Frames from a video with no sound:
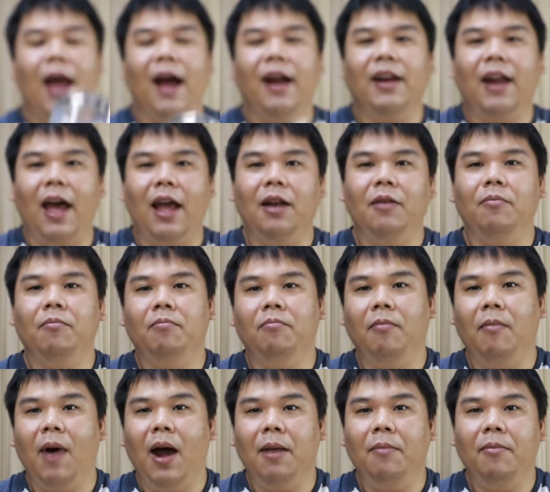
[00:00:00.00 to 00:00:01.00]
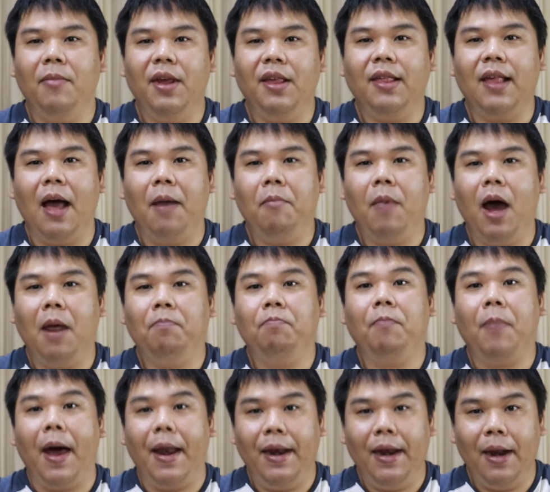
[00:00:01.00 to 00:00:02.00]
ดังนั้นมันไม่สามารถ
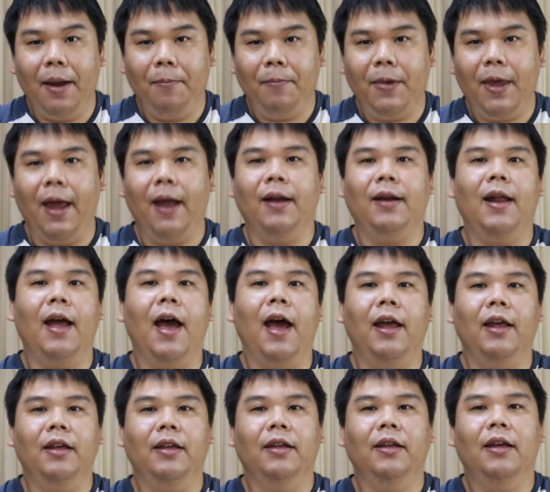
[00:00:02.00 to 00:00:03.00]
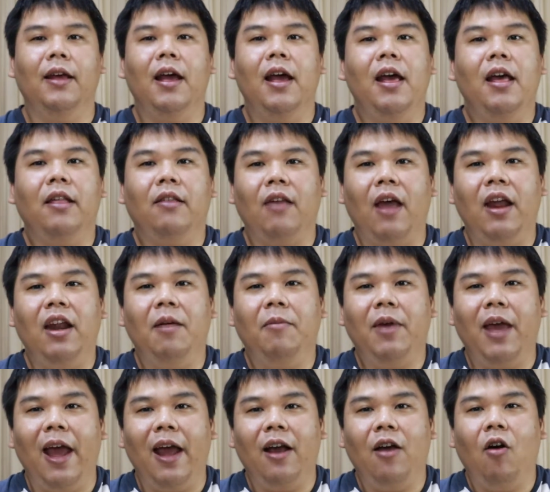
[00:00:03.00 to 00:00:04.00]
ปั่นน้ำแข็งได้ ใส่
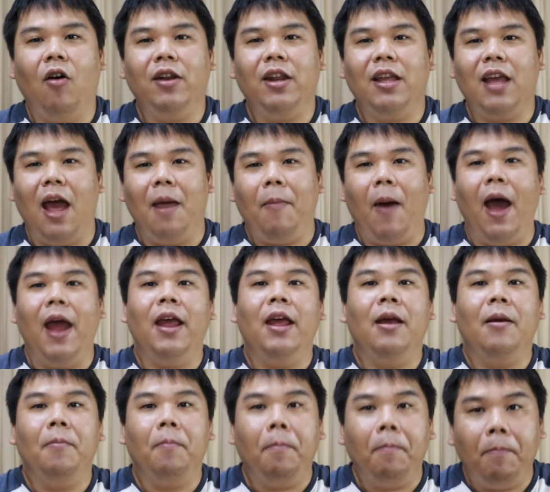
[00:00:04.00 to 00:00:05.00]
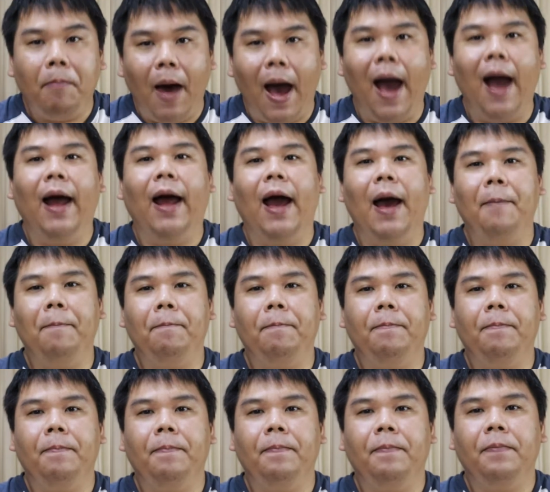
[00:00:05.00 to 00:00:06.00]
น้ำแข็งก้อนใหญ่ๆไปพังครับ
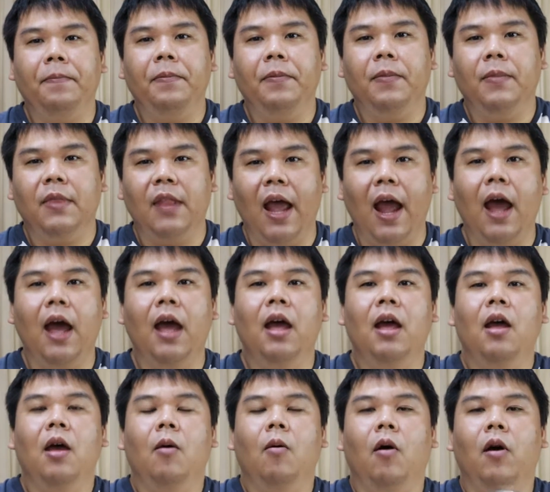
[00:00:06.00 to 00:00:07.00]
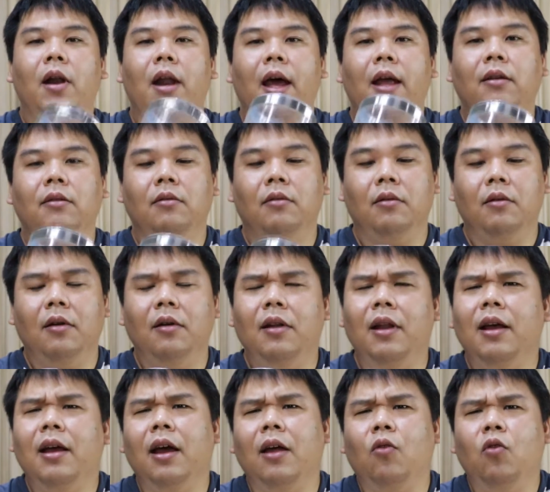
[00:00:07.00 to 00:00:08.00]
นะเพราะนั้นคือ
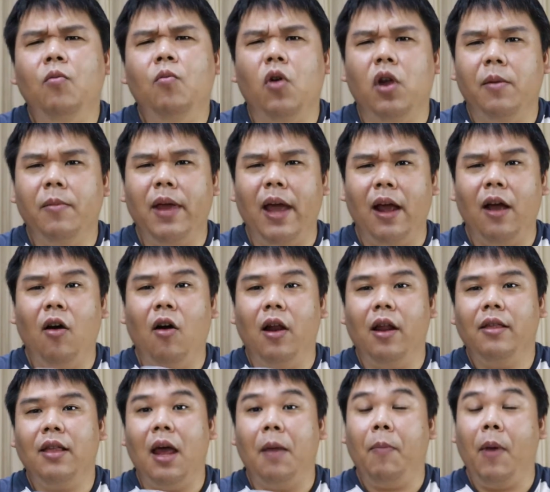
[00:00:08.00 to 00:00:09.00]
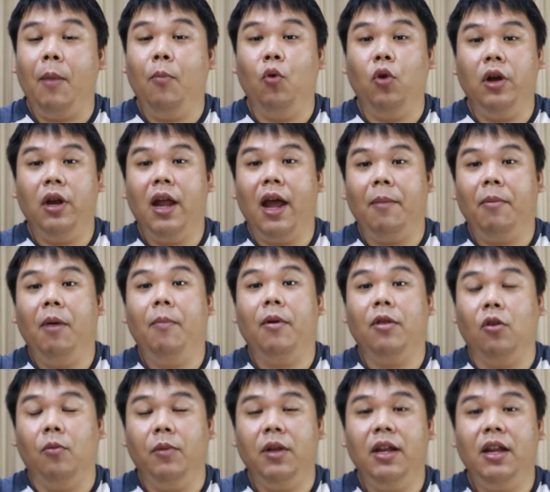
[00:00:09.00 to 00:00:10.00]
ถ้าเกิดคุณบดน้ำแข็งก่อนแล้วใส่ไปหมุนเนี่ย เพื่อผ
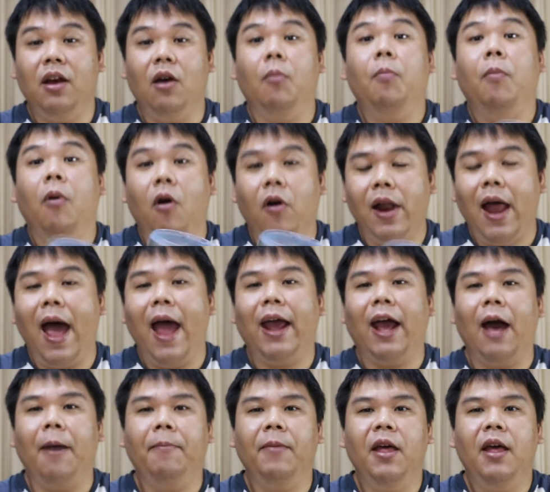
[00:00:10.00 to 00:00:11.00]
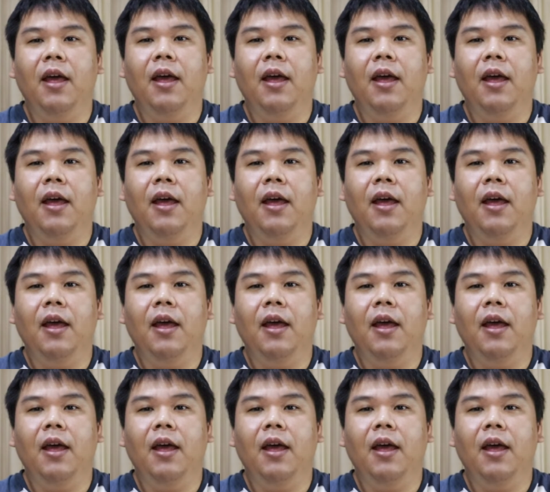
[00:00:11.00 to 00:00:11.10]
สมทีเดียวพอได้ครับ